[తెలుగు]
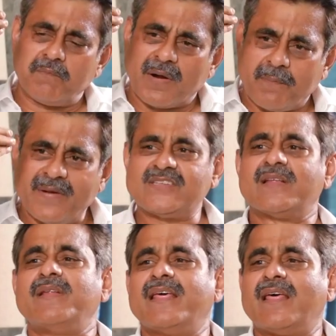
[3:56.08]

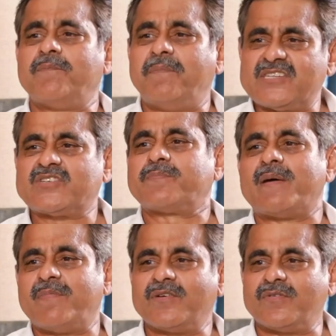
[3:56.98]
ప్రపంచంలో బెస్ట్
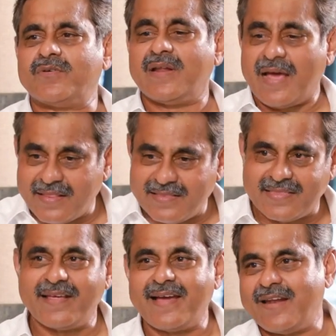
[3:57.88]
పాప అనుకుంటున్నా అది
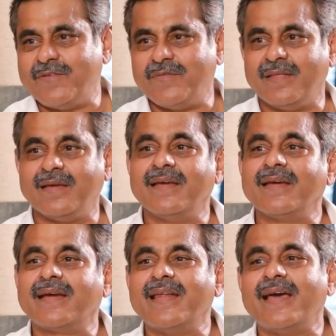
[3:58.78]
తెలంగాణ ఉంది
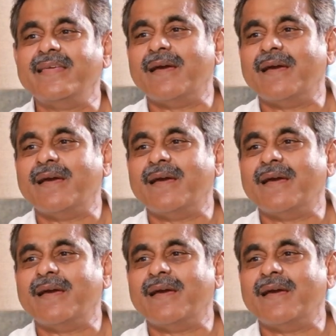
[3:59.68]
కానీ అది